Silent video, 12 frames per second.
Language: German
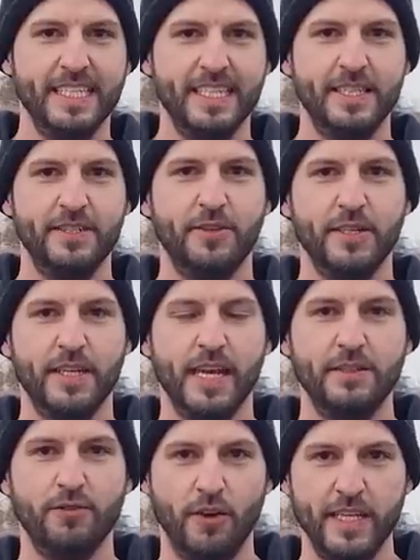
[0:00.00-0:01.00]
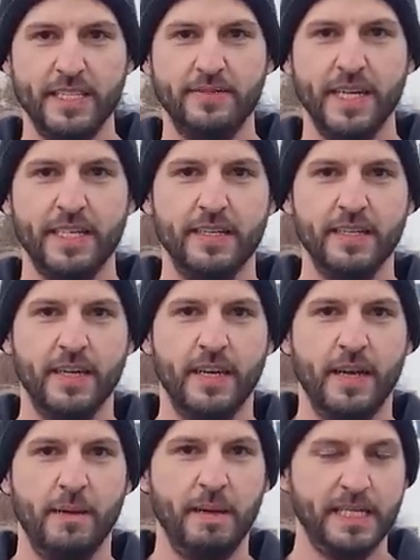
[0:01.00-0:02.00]
das ich euch gleich vorlesen werde,
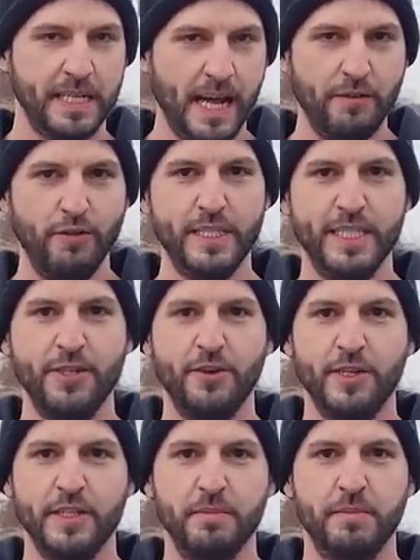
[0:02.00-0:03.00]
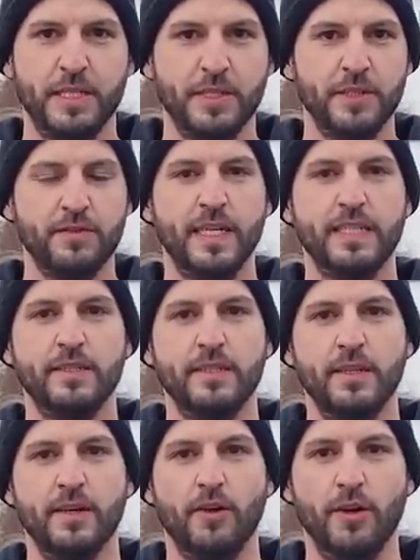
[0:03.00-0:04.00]
besser nachvollziehen könnt,
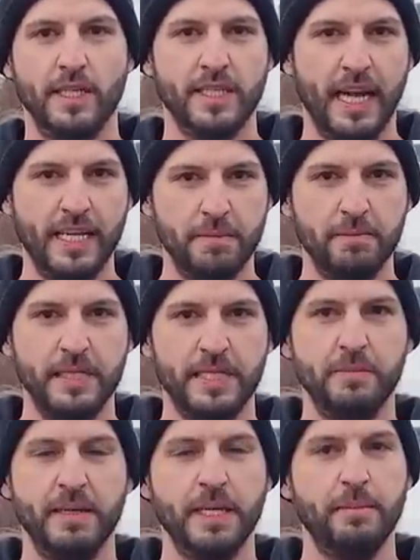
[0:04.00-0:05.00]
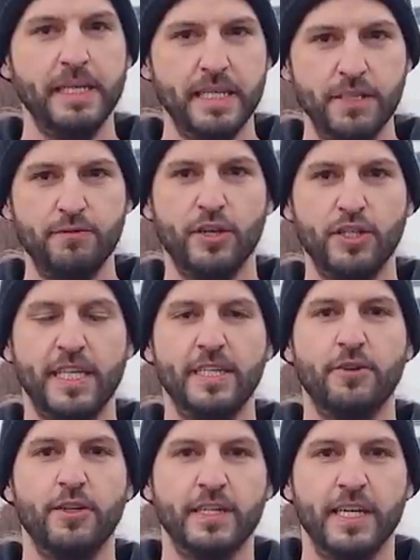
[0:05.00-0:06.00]
beziehungsweise euch das alles ein bisschen besser bildlich vorstellen
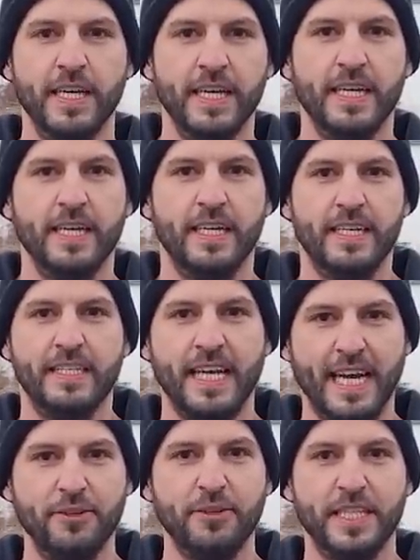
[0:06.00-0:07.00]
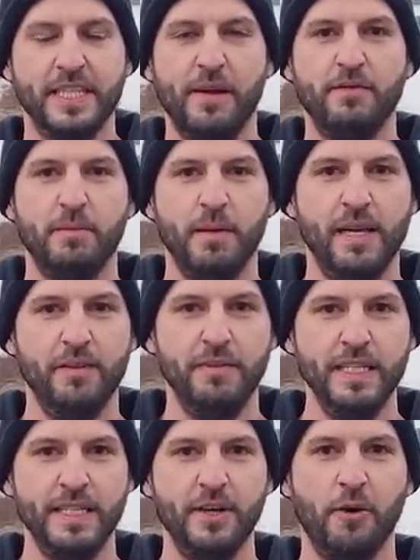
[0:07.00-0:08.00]
könnt, zeige ich euch jetzt einfach mal, wie
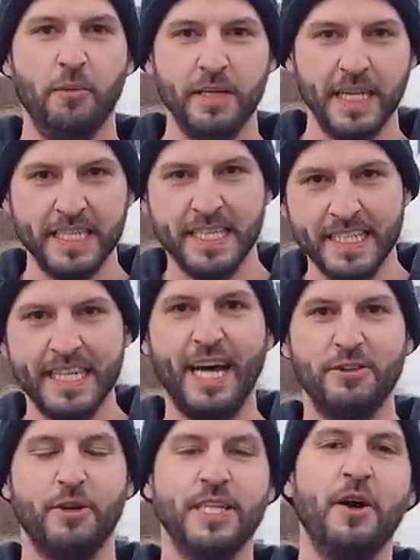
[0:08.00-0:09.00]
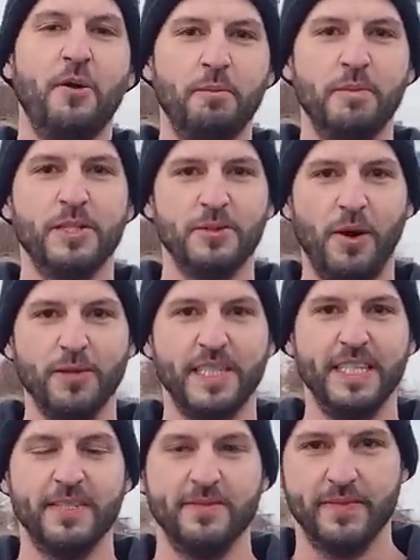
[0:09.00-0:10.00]
es hier um den Tatort herum so
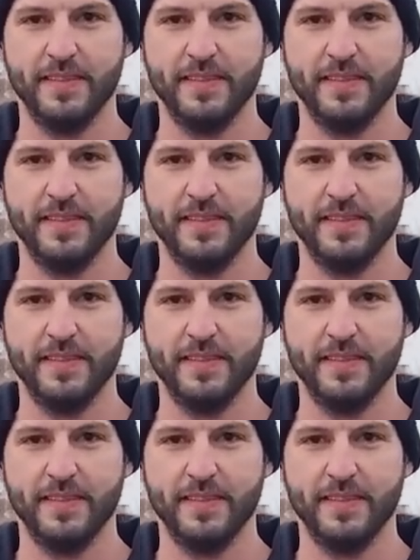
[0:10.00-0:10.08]
aussieht.